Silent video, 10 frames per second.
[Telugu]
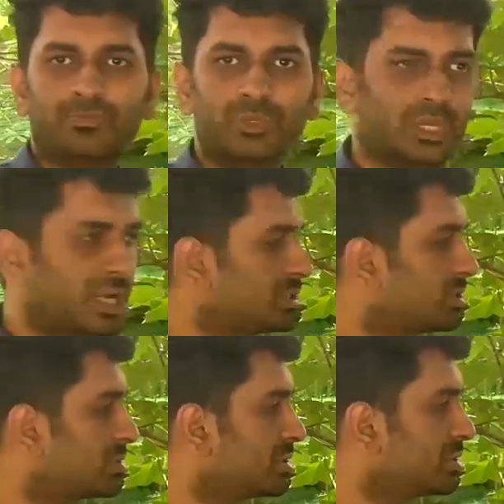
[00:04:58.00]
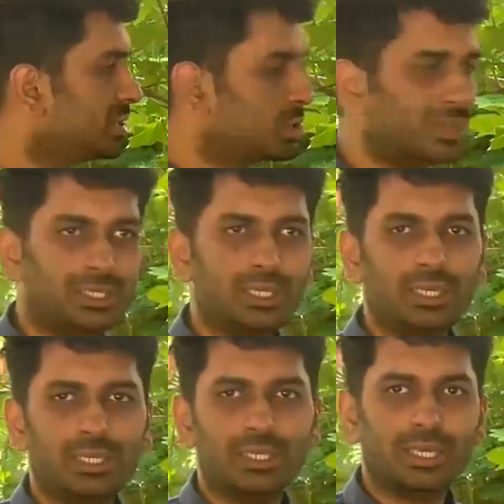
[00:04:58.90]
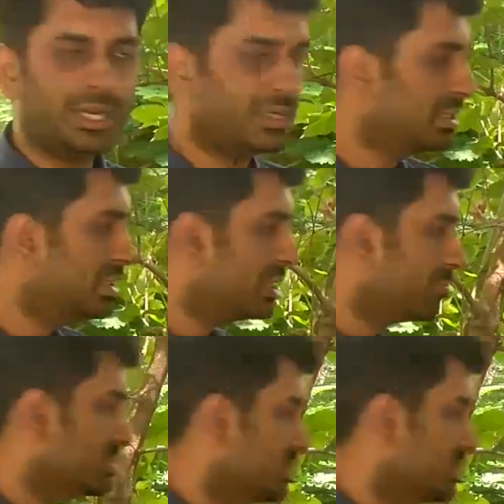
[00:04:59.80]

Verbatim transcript: దీని ఆన్సర్ వచ్చేసి ట్వంటీ ఎయిట్ ట్రిపుల్